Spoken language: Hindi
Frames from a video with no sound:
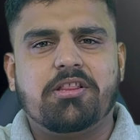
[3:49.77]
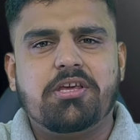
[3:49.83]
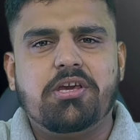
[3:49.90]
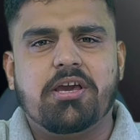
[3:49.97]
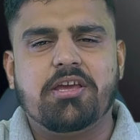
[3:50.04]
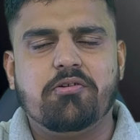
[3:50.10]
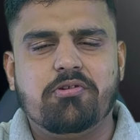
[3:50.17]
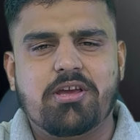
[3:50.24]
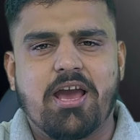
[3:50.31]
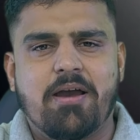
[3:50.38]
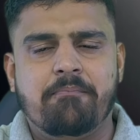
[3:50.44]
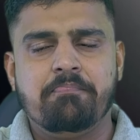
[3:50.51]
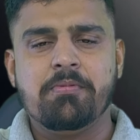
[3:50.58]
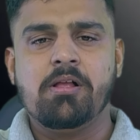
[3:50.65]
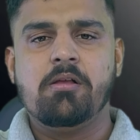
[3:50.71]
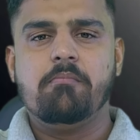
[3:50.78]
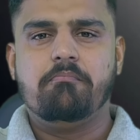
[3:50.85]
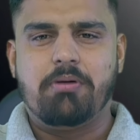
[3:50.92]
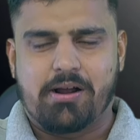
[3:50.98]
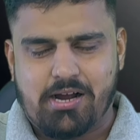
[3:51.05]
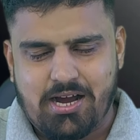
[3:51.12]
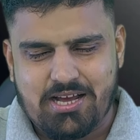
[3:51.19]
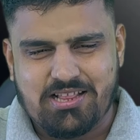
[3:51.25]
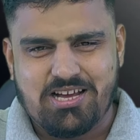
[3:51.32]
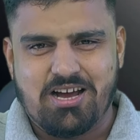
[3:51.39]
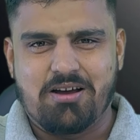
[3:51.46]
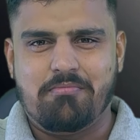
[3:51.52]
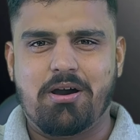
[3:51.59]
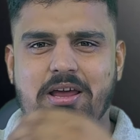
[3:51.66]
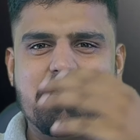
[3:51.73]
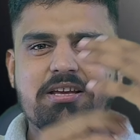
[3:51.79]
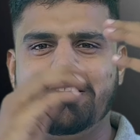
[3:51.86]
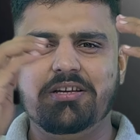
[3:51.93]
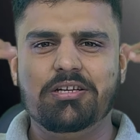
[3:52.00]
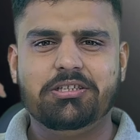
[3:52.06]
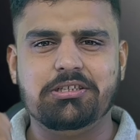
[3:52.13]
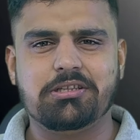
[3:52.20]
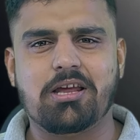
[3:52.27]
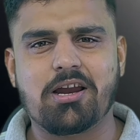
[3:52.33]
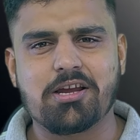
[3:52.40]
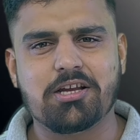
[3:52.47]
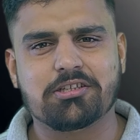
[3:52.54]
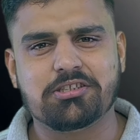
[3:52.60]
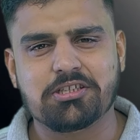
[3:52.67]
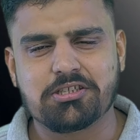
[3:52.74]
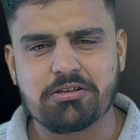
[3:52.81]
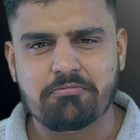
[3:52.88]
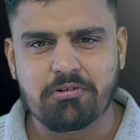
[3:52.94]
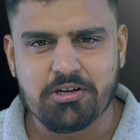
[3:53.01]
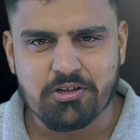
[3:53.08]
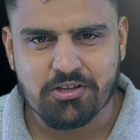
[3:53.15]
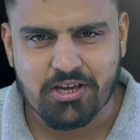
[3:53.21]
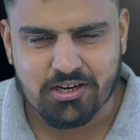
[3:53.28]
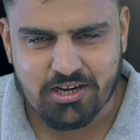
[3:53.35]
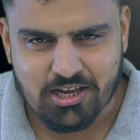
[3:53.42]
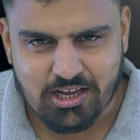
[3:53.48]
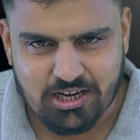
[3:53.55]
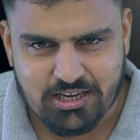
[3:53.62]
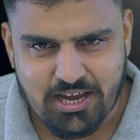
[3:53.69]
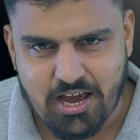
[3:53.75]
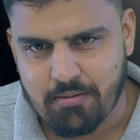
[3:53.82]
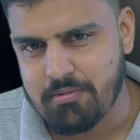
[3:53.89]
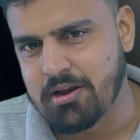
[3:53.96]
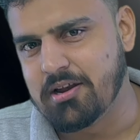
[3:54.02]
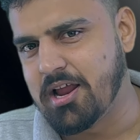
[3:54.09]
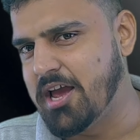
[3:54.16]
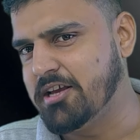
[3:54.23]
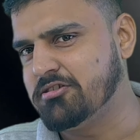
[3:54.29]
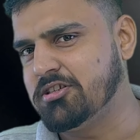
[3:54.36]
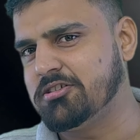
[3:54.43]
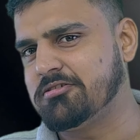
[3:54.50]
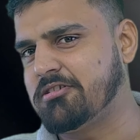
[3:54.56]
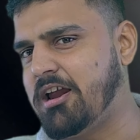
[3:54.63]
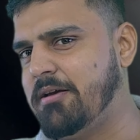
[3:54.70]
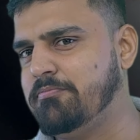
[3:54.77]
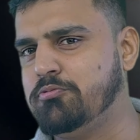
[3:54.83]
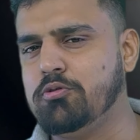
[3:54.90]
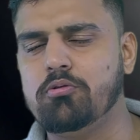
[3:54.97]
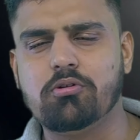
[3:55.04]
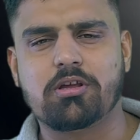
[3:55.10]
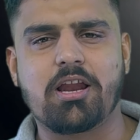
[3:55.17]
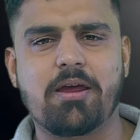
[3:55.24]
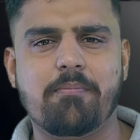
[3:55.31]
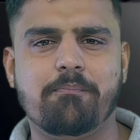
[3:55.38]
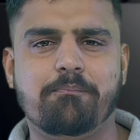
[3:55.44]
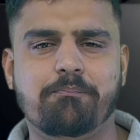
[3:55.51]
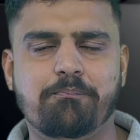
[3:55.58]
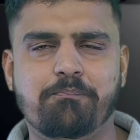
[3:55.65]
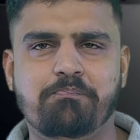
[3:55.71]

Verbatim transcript: में दी गई हुई है बकायदा हमारी इसी तरह की अच्छी अच्छी वीडियो देखने के लिए हमें लाइक सब्सक्राइब जरूर करें